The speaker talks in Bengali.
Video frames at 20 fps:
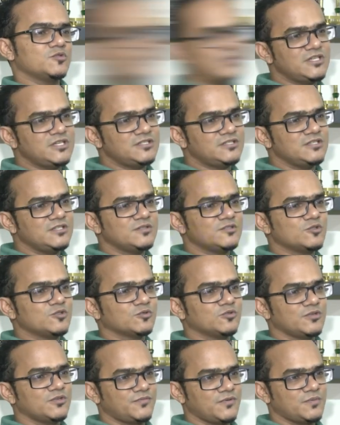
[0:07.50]
বিশ দিন
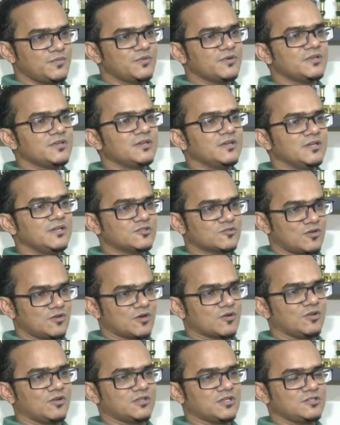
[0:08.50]
চোদ্দই ফেব্রুয়ারি রিলিজ
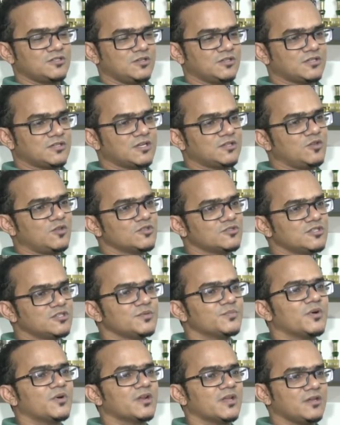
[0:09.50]
করার কথা ছিল তার দশ
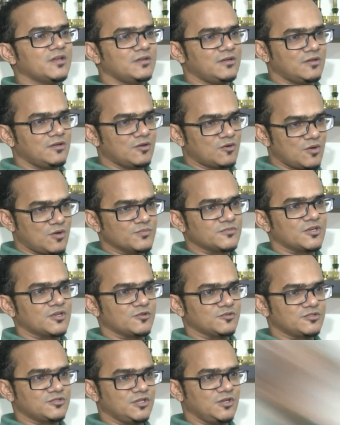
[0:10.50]
দিন পরেই
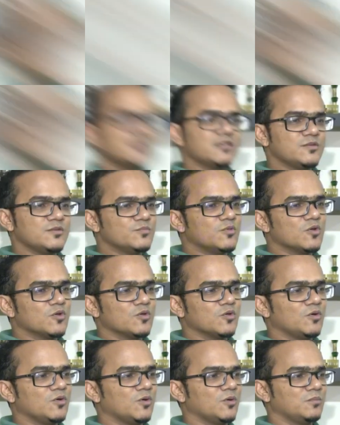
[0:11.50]
রমজানও ছিল কে কি
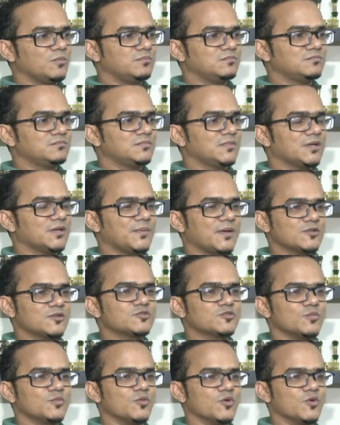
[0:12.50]
বলল মানে মানুষ তো